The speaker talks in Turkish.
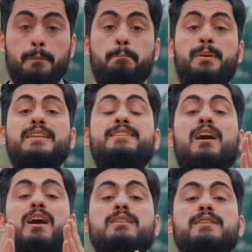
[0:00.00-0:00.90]
bil ki
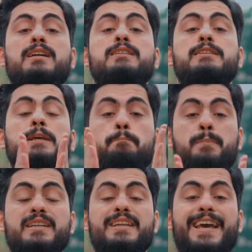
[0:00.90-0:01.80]
Allah'ın
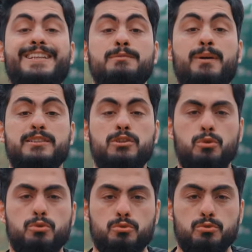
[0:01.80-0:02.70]
bir esması
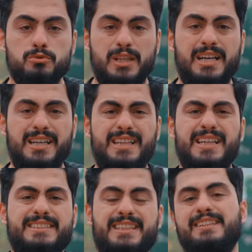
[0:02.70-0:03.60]
konusunda
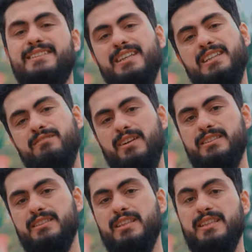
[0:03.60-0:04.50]
sıkıntıların vardır.